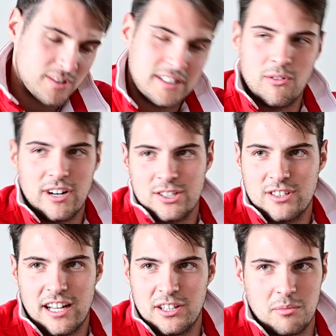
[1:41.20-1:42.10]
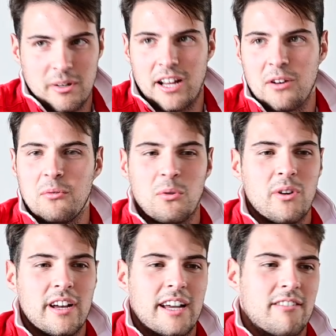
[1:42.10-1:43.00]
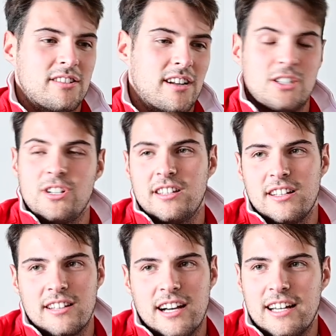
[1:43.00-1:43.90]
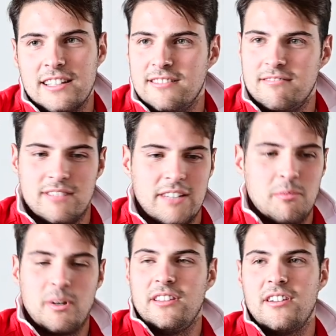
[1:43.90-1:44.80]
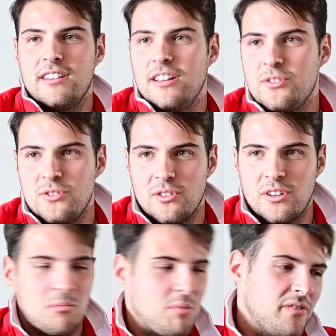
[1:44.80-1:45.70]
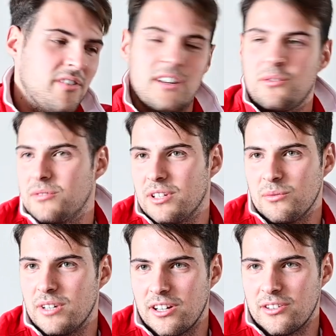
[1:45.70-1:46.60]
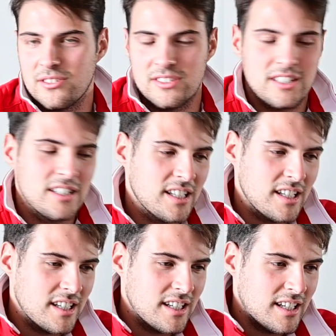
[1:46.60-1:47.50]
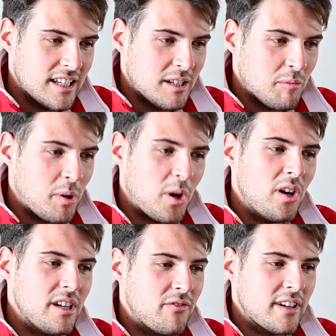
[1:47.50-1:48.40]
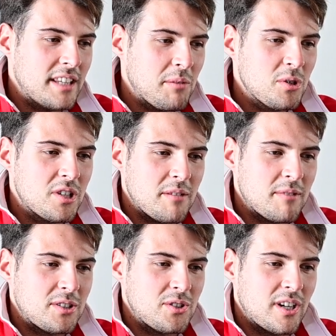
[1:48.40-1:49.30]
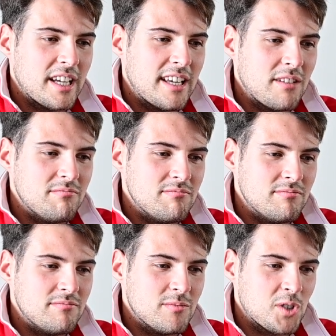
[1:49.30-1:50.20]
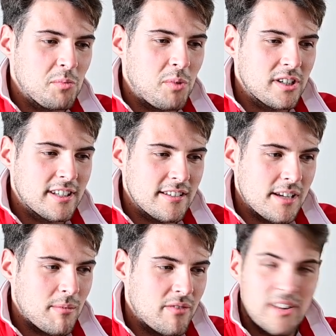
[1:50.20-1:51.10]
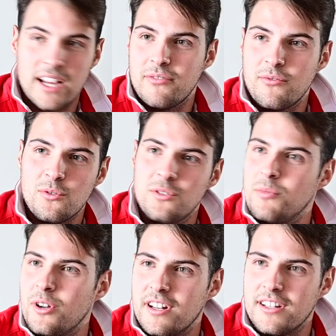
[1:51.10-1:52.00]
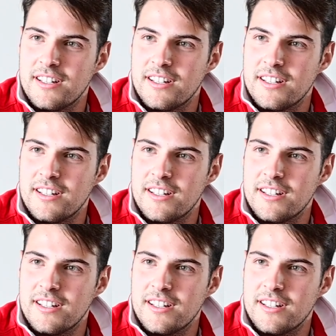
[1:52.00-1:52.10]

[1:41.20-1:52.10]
lo stavo lasciando perché comunque arrivata a una certa età devi prendere una decisione, non puoi fare tutte e due le cose. Però nel frattempo ci è rimesso anche uno sport che si chiama flag football.